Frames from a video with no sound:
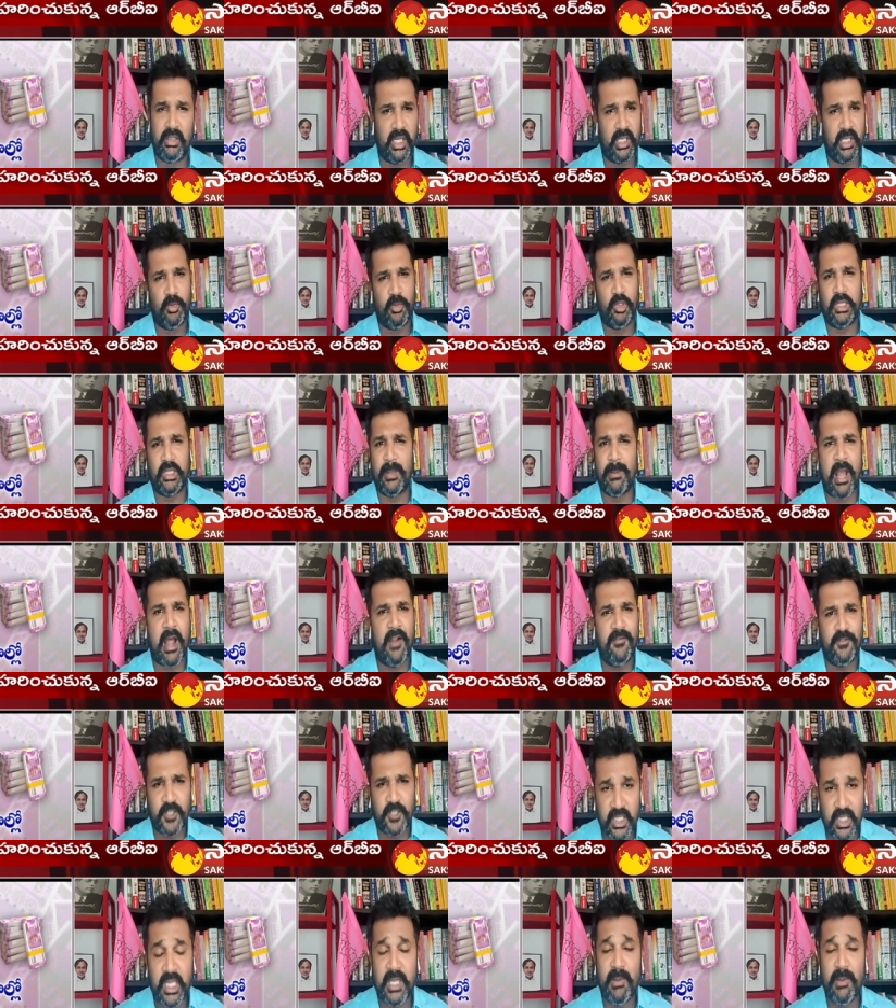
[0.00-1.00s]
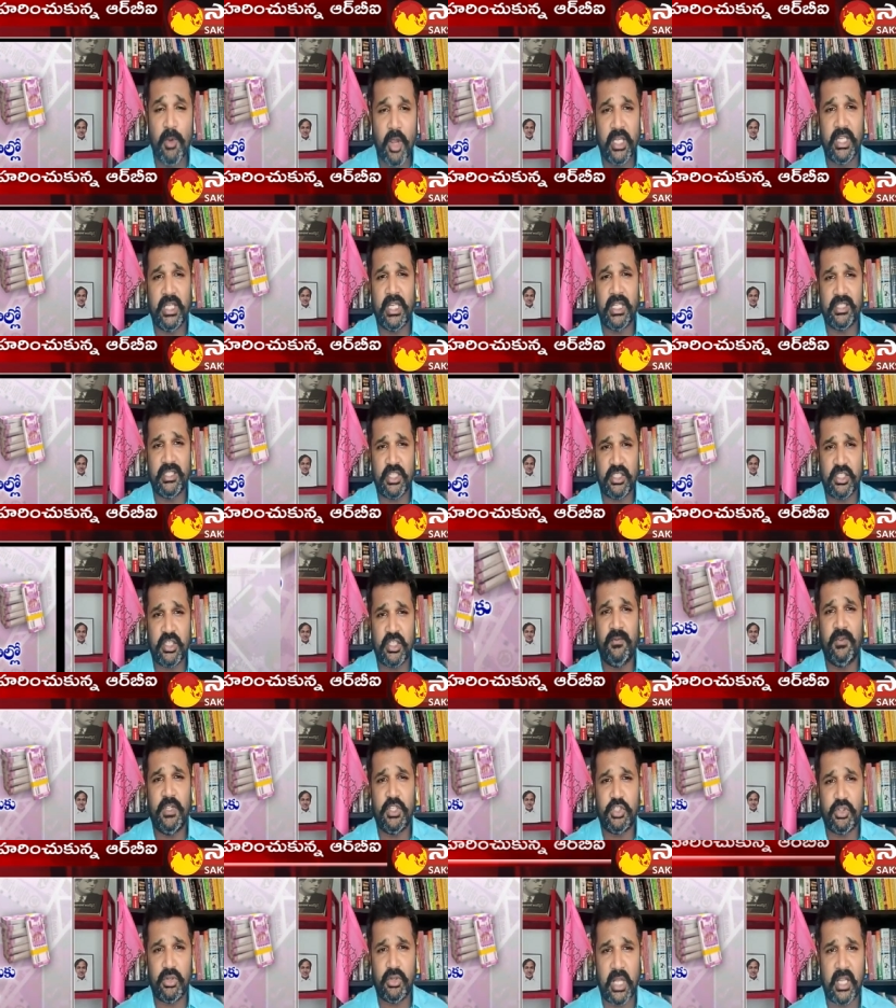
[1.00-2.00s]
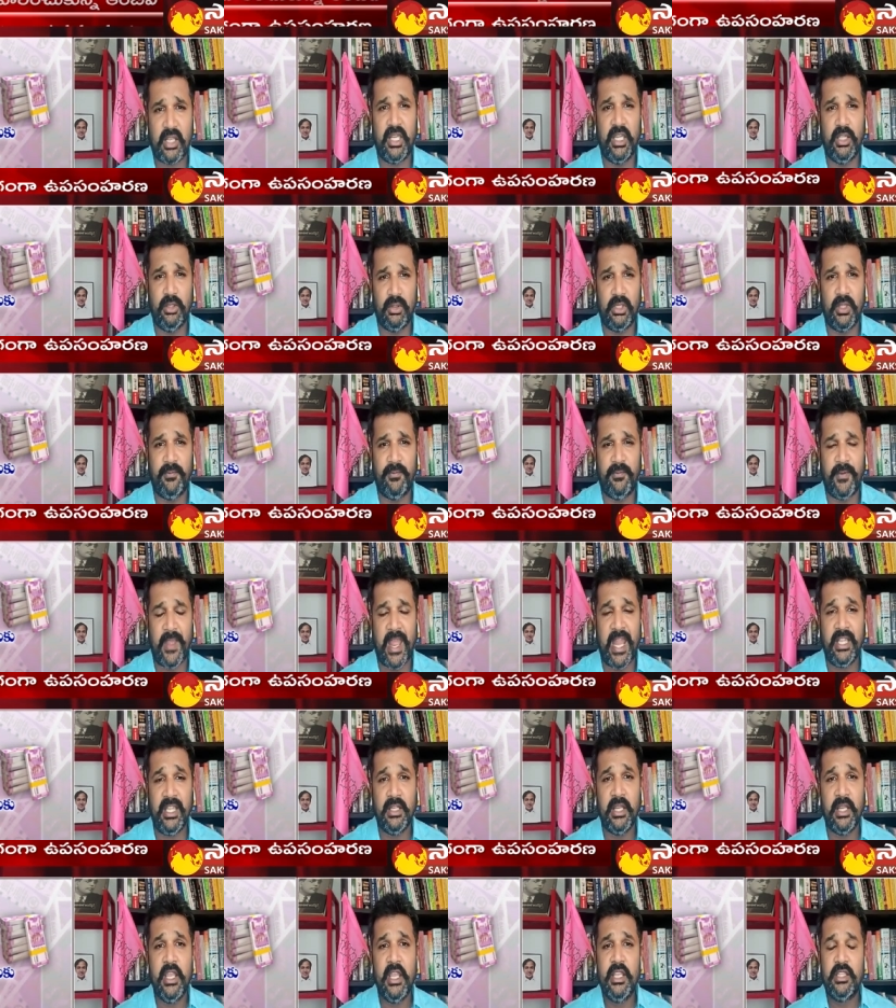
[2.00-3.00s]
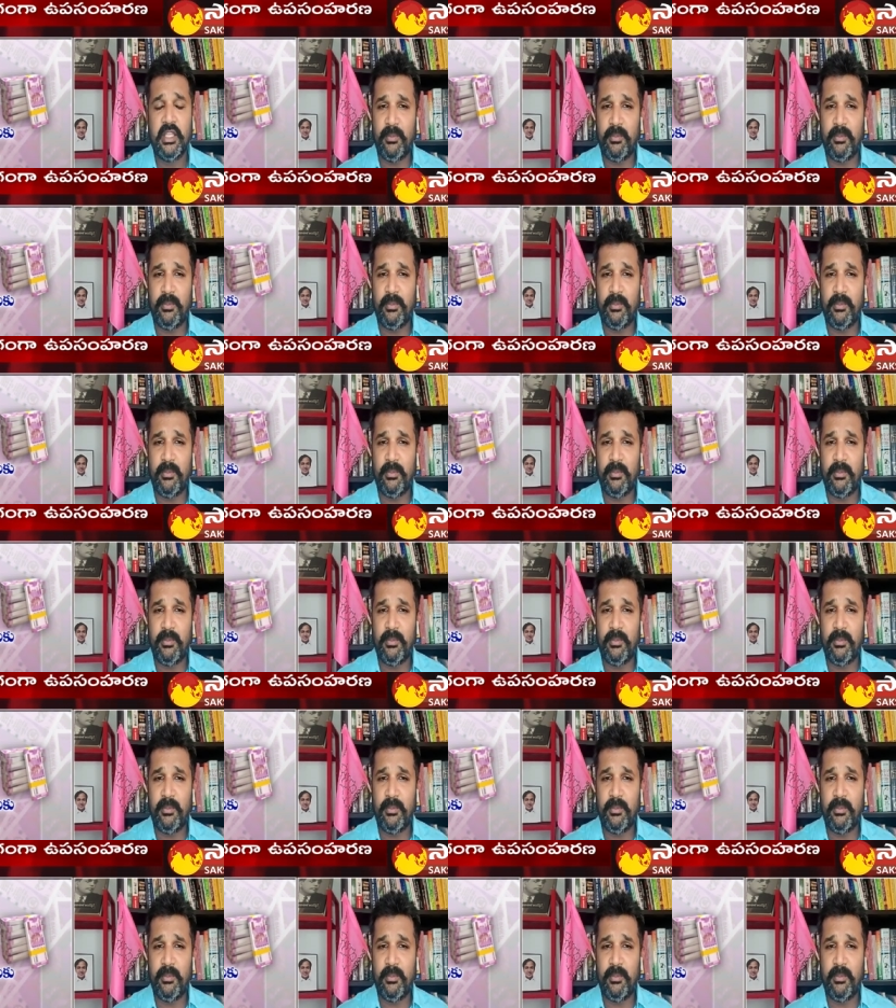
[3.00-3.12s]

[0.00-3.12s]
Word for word: ఎందుకంటే మొత్తం ఆఫ్టర్ డిమానిటైజేషన్ వీ షుడ్ అగ్రీ టు ద ఫ్యాక్ట్